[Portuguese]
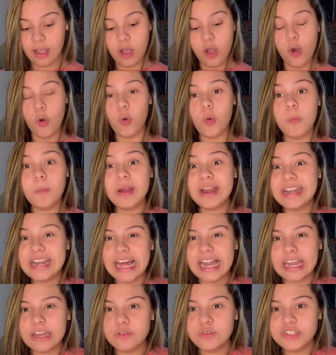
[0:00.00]
O Uber
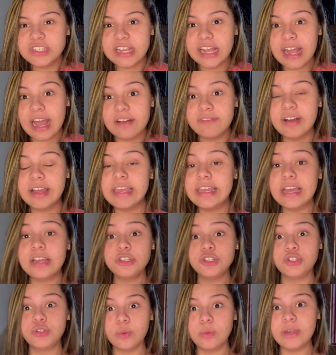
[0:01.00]
dela não chegava. E a
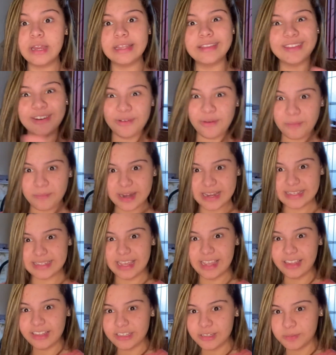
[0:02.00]
Júlia entregou um
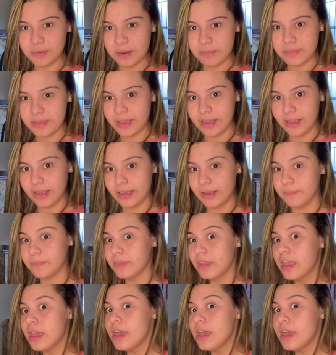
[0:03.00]
presente pra Bianca.